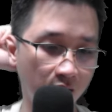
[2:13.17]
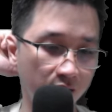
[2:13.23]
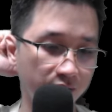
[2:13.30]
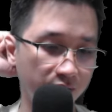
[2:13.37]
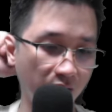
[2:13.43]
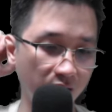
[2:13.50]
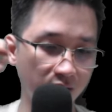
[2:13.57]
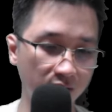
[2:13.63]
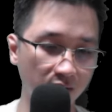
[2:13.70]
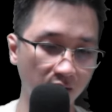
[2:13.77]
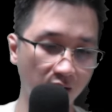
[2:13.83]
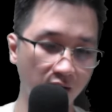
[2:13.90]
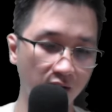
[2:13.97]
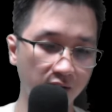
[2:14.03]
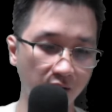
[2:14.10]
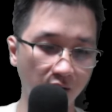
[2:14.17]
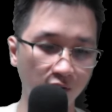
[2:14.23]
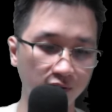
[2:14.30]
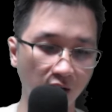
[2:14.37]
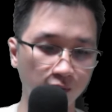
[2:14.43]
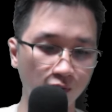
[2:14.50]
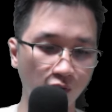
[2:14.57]
Nhưng yêu
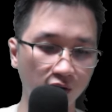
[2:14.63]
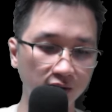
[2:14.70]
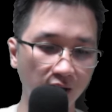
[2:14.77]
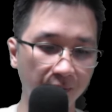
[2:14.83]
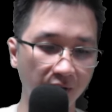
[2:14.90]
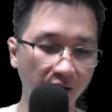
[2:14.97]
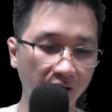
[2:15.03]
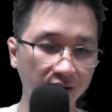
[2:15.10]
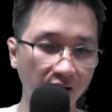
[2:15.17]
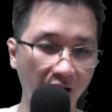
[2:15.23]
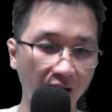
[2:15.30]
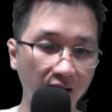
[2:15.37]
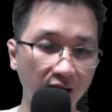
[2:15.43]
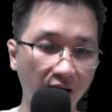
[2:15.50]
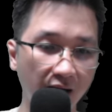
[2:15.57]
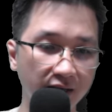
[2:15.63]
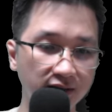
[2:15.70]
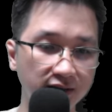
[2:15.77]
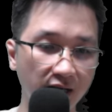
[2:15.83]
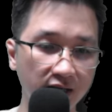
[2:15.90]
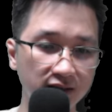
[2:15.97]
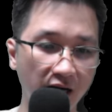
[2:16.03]
tộc muốn tập kết há lại
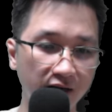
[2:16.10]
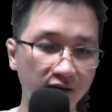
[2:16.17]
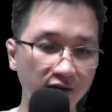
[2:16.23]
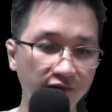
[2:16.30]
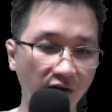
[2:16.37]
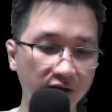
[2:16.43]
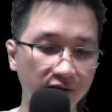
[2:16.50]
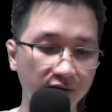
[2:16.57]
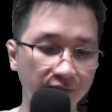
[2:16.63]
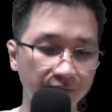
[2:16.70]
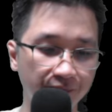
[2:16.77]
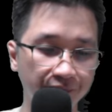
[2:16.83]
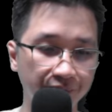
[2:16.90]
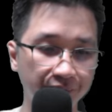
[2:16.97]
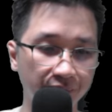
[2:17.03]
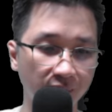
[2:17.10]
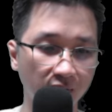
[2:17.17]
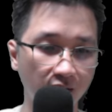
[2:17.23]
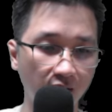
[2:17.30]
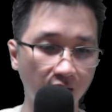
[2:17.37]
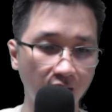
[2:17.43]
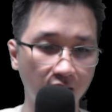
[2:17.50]
dễ dàng như vậy.
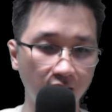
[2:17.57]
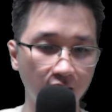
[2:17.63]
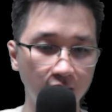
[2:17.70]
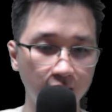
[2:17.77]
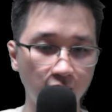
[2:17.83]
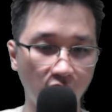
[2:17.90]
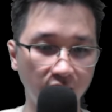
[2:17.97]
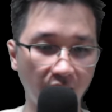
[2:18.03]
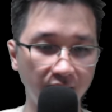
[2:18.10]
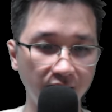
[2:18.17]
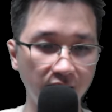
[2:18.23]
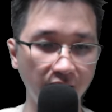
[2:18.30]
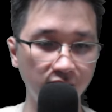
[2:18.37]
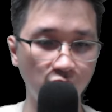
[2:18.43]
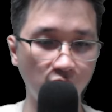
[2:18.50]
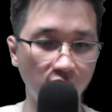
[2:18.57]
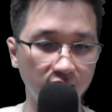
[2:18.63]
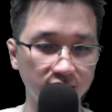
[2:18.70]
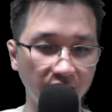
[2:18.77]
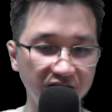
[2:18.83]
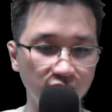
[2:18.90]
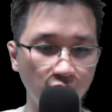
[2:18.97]
Bọn hắn điên
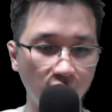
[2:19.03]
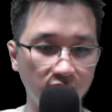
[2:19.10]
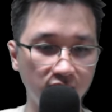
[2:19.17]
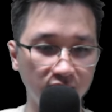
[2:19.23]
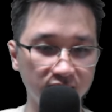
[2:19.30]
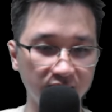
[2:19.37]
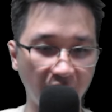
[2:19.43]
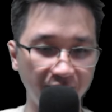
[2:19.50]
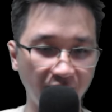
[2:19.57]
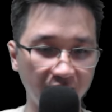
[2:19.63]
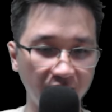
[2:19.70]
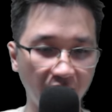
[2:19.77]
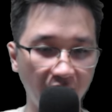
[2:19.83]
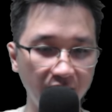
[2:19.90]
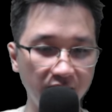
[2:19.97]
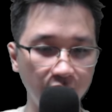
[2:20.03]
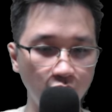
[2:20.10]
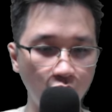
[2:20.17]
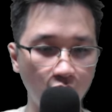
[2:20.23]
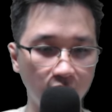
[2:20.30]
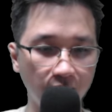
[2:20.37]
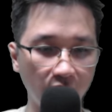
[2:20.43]
cuồng giãy giụa, cường giả vạn thế điên
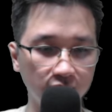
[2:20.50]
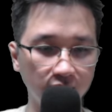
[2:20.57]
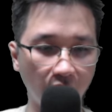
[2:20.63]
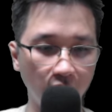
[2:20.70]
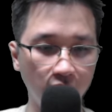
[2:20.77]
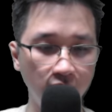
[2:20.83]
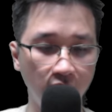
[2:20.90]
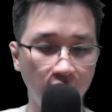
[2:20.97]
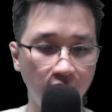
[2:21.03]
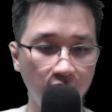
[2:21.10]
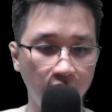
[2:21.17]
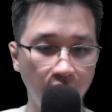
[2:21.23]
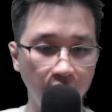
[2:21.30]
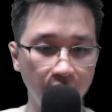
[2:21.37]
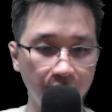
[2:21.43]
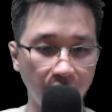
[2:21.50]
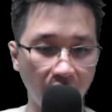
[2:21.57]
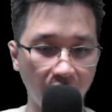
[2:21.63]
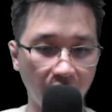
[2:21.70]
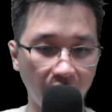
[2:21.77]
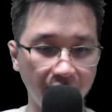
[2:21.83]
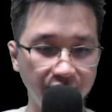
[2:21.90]
cuồng bạo tẩu, mà
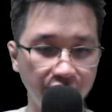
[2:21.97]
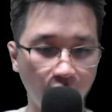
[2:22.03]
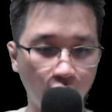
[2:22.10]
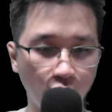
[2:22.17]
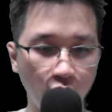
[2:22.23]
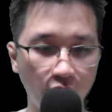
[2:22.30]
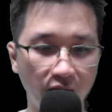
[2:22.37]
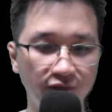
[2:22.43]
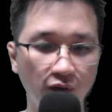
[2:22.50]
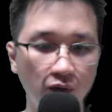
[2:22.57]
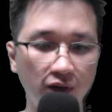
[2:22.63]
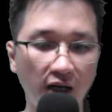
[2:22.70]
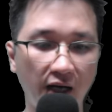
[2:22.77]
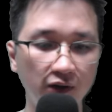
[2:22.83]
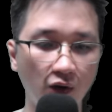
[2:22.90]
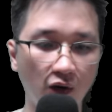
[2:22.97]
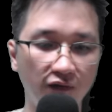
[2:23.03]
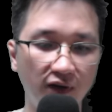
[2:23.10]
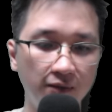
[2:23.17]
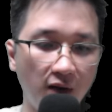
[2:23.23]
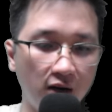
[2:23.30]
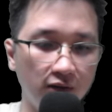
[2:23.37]
hải triều của Huyền Vũ Thái Tổ
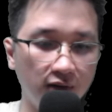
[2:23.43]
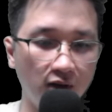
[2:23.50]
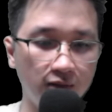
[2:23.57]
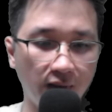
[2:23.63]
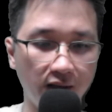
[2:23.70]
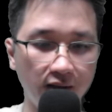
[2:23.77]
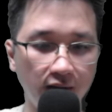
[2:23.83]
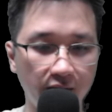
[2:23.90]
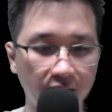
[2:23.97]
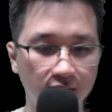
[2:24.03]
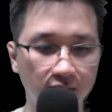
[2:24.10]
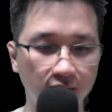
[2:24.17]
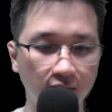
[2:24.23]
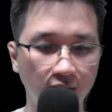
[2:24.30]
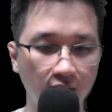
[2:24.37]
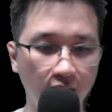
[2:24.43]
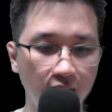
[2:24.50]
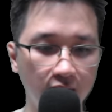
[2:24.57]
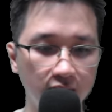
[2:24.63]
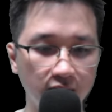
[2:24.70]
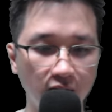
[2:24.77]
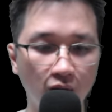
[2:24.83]
vẫn bạo động mãnh liệt,
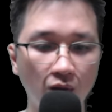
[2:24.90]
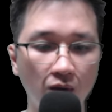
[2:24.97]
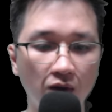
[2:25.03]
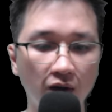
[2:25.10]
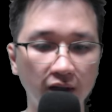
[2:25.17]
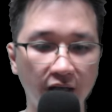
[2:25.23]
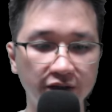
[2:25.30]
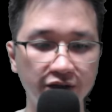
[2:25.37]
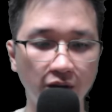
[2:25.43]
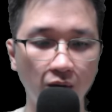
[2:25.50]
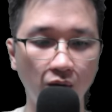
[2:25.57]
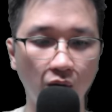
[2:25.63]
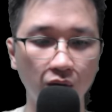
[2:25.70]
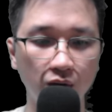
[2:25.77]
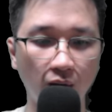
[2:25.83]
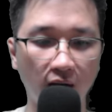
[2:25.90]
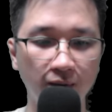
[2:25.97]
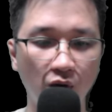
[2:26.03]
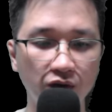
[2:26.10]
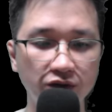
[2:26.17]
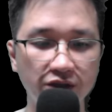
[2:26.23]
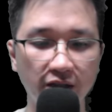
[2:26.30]
nhưng cũng có thể chiếu cố toàn
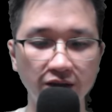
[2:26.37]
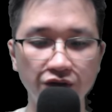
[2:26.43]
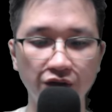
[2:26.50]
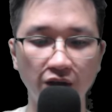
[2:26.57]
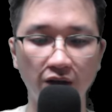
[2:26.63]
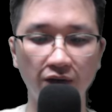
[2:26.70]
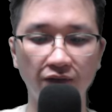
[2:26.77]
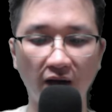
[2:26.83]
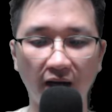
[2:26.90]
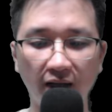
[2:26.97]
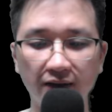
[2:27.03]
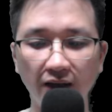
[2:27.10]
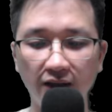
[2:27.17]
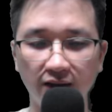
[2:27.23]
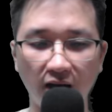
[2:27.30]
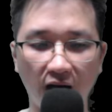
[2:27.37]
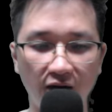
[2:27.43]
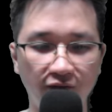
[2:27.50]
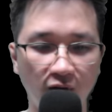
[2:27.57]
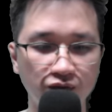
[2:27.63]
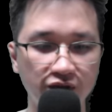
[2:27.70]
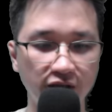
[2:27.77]
bộ chiến trường và tất cả
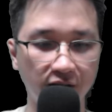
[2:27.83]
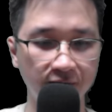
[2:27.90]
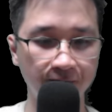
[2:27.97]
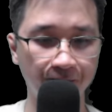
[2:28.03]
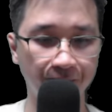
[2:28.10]
vòng chiến.